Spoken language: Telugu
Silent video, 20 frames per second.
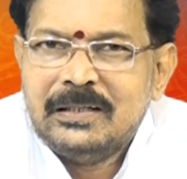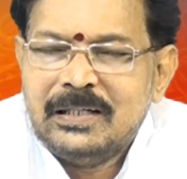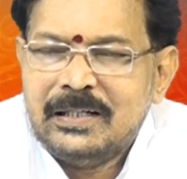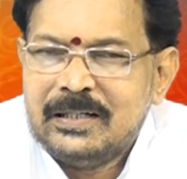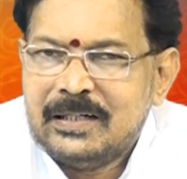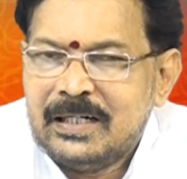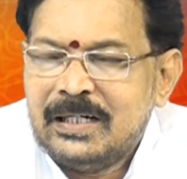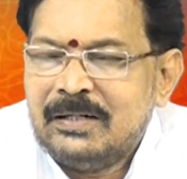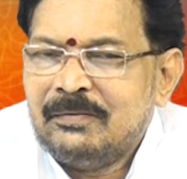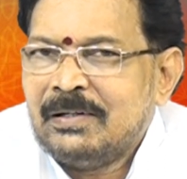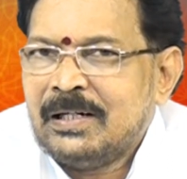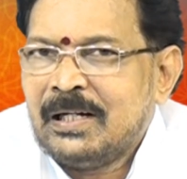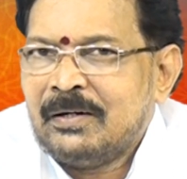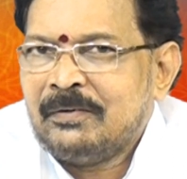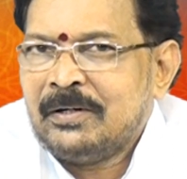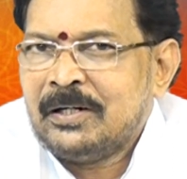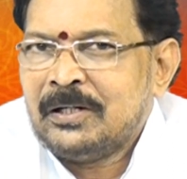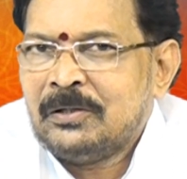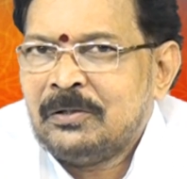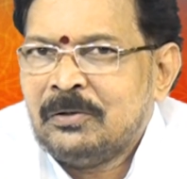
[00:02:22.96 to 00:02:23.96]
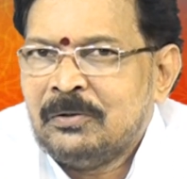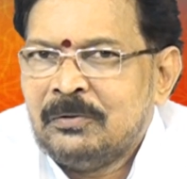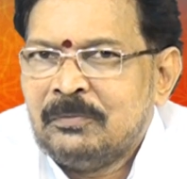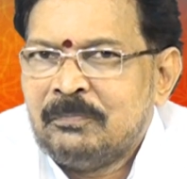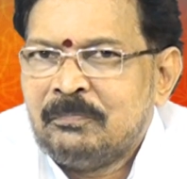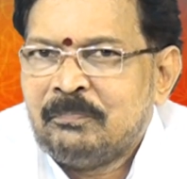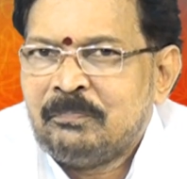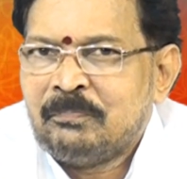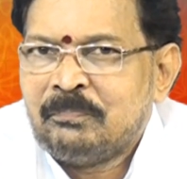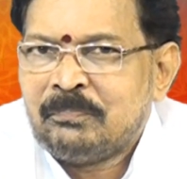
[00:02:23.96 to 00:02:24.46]
ఈ రెండు వేల ఇరవై రెండులో
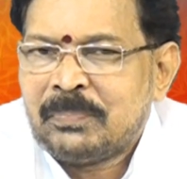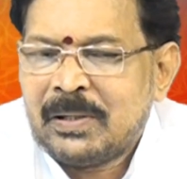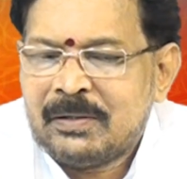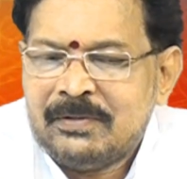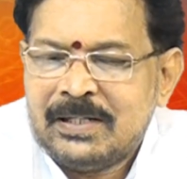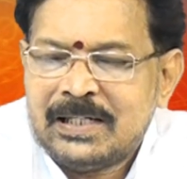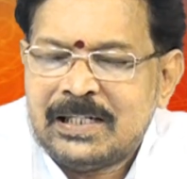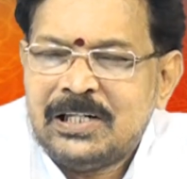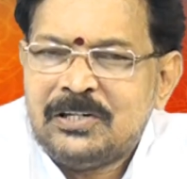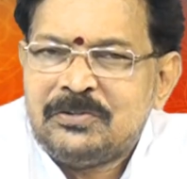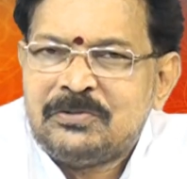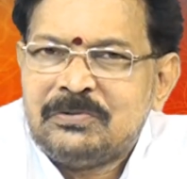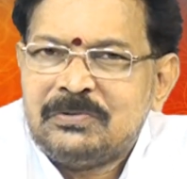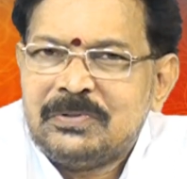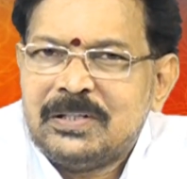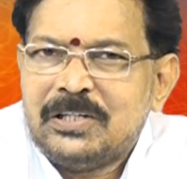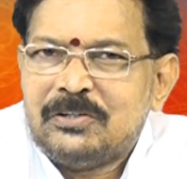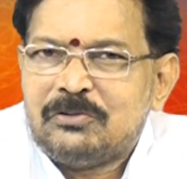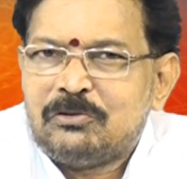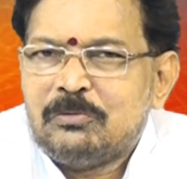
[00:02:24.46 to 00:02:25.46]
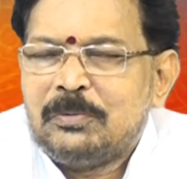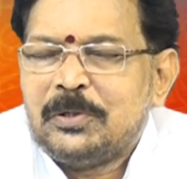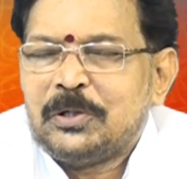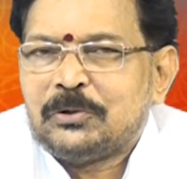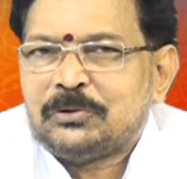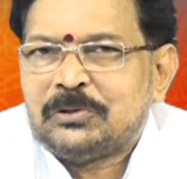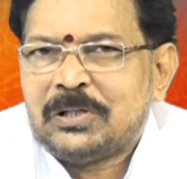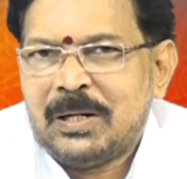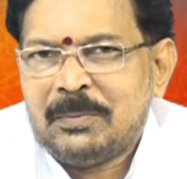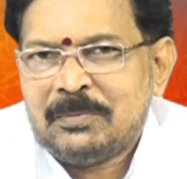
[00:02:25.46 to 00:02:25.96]
ప్లవా కలిసి ఉంది
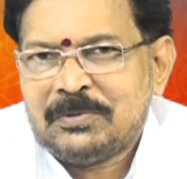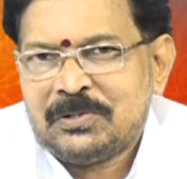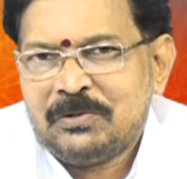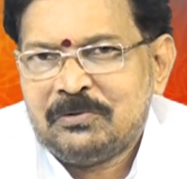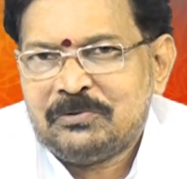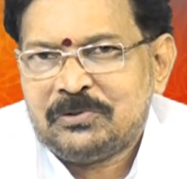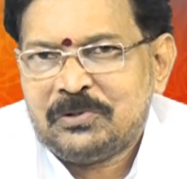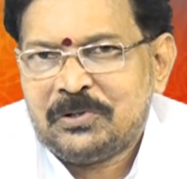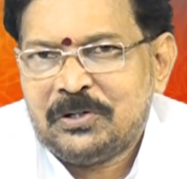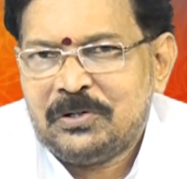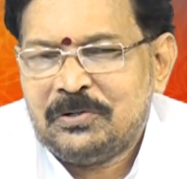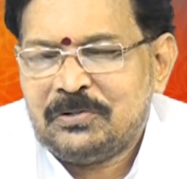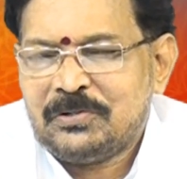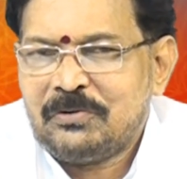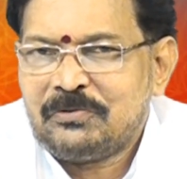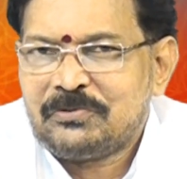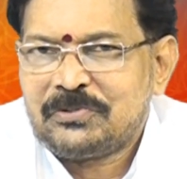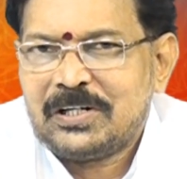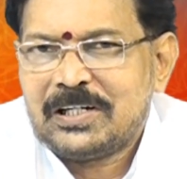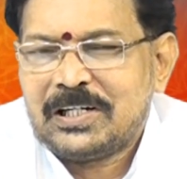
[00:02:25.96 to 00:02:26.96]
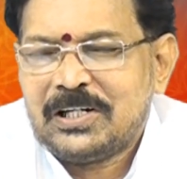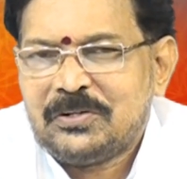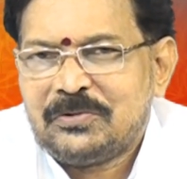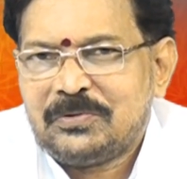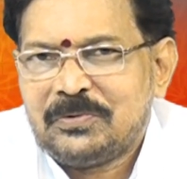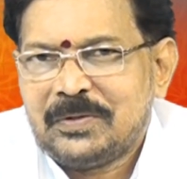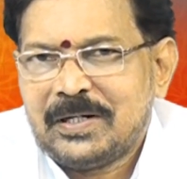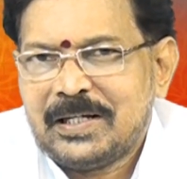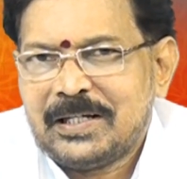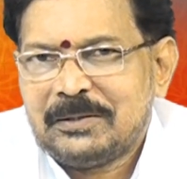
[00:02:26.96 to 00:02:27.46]
శుభకృతనామ సంవత్సరం రెండు సంవత్సరాలు
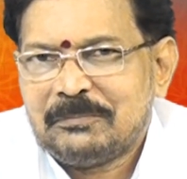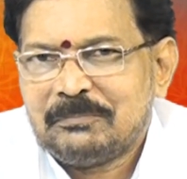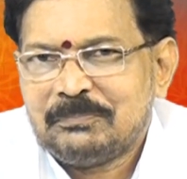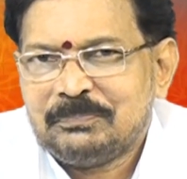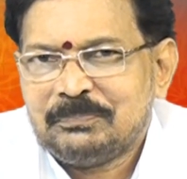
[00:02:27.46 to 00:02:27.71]
కలిసి ఉన్నాయి